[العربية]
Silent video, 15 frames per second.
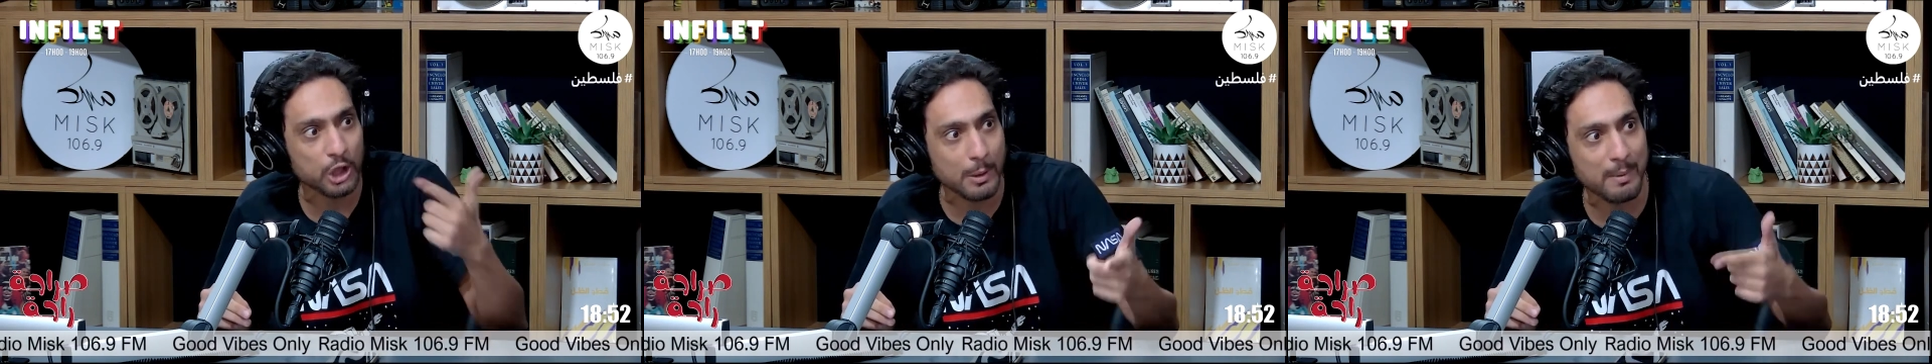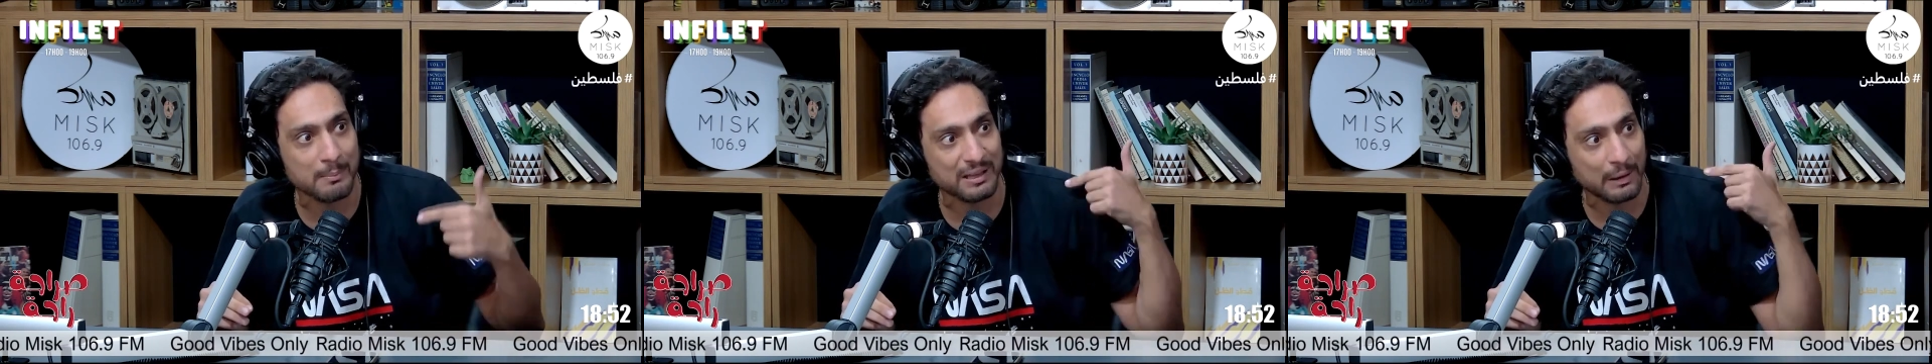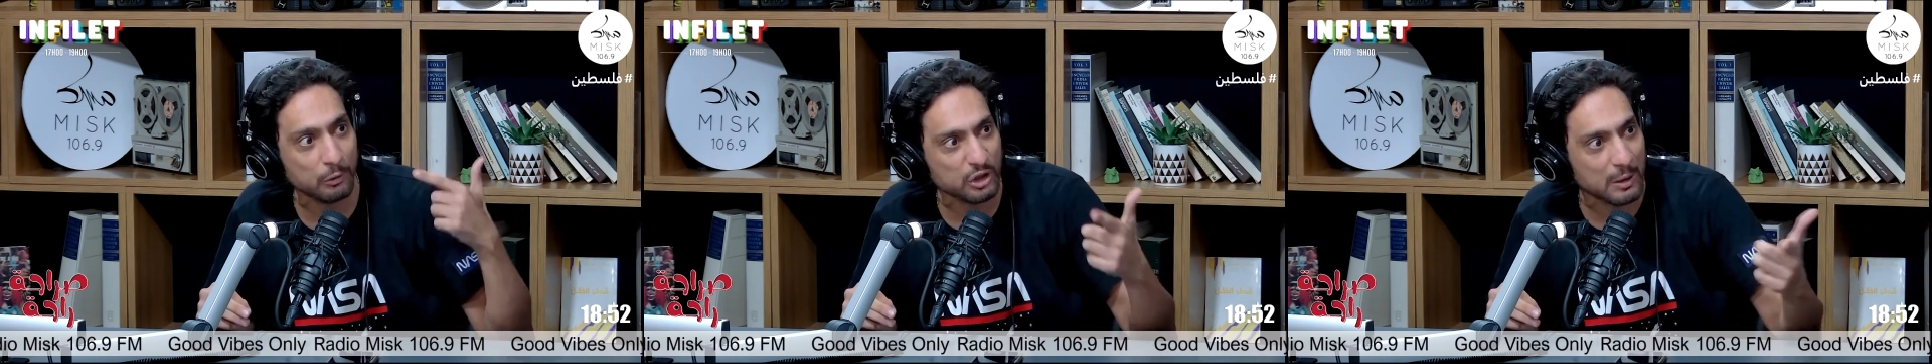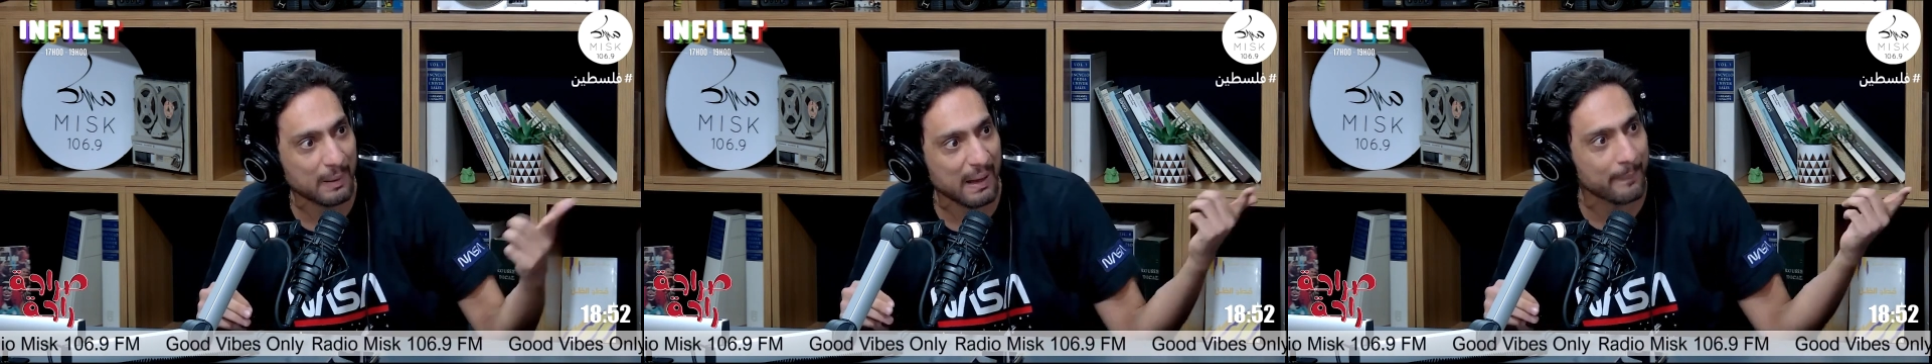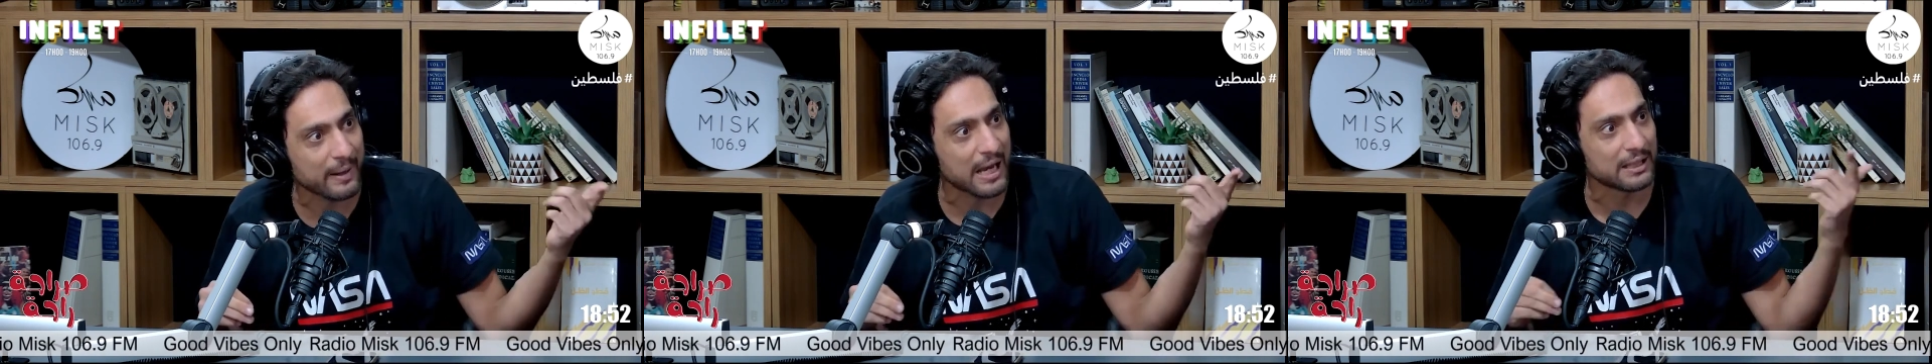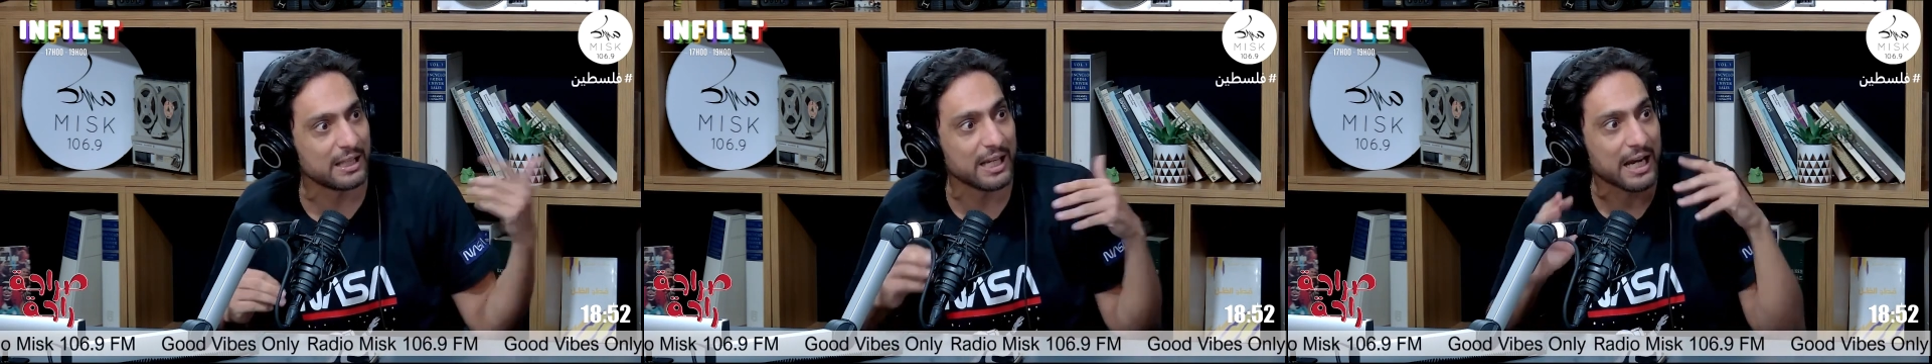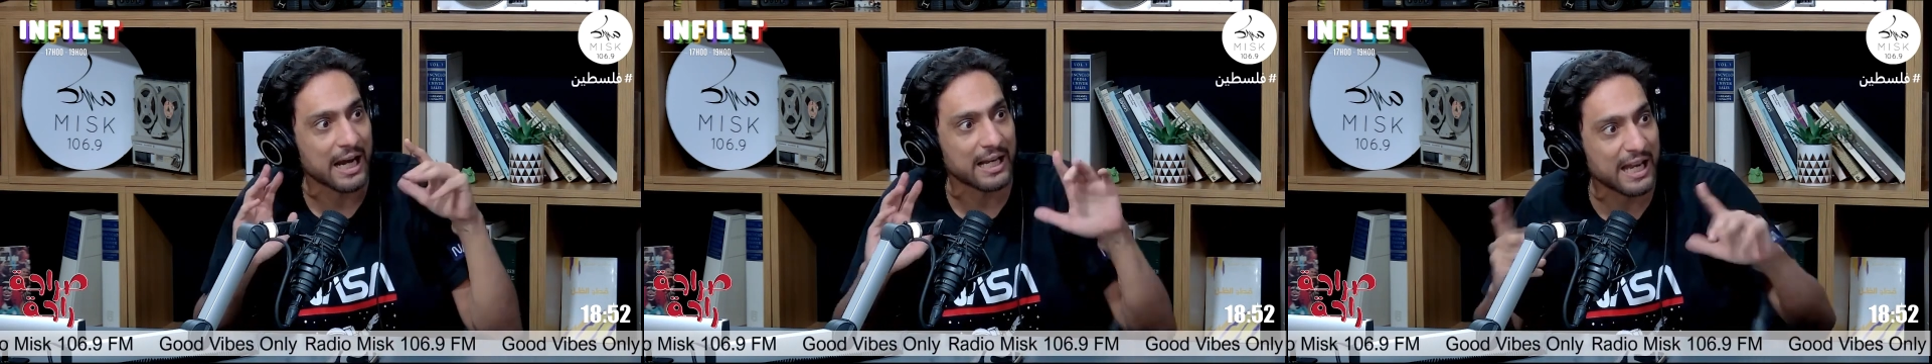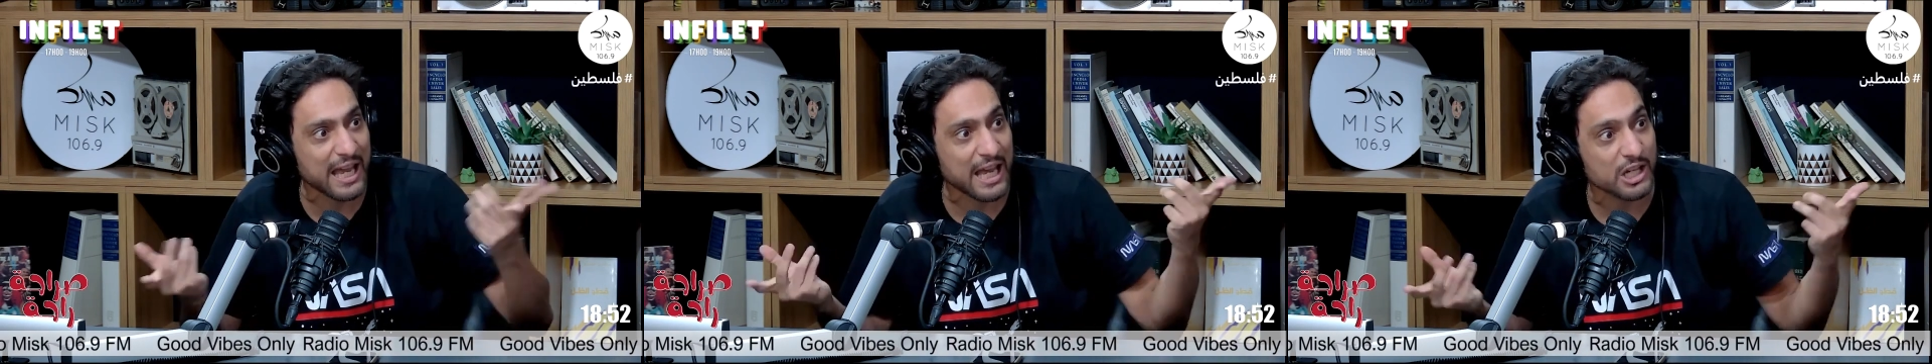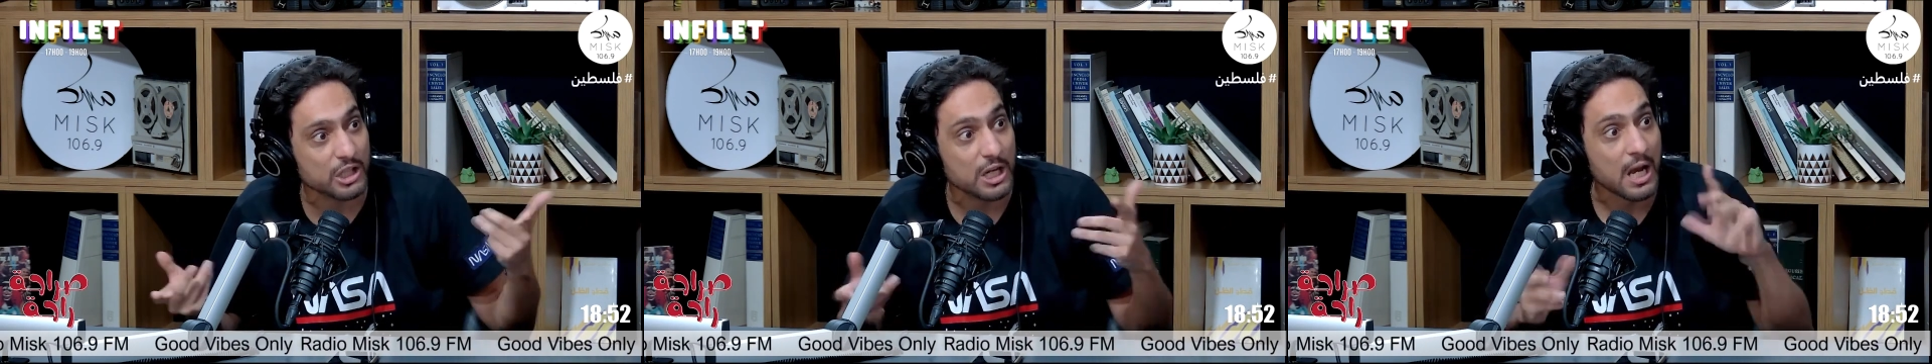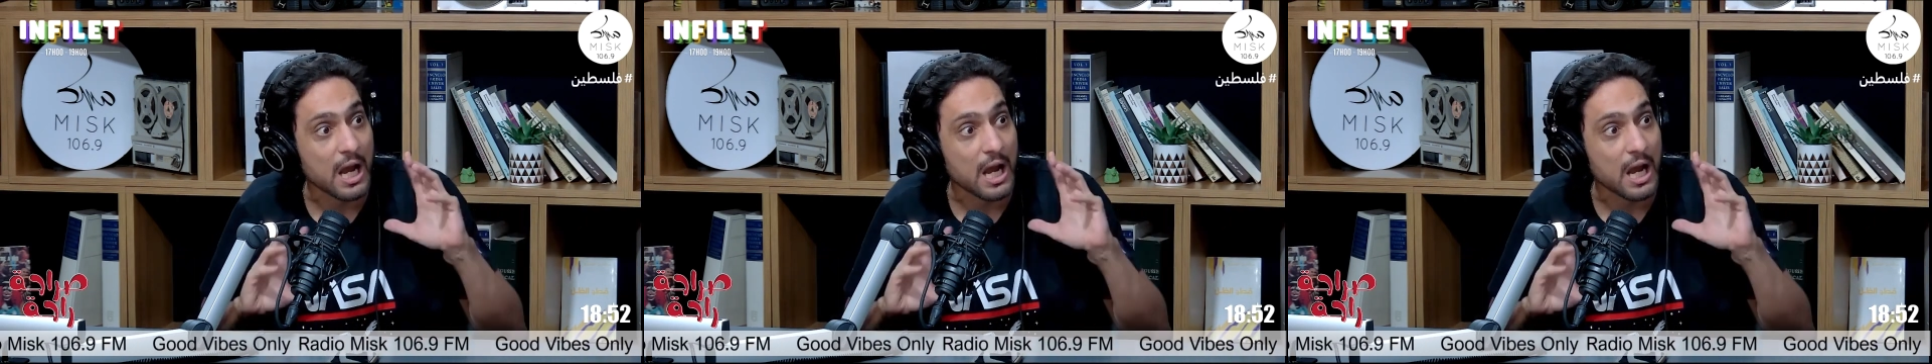لامي ما تعاودش لبابا يهديك علاش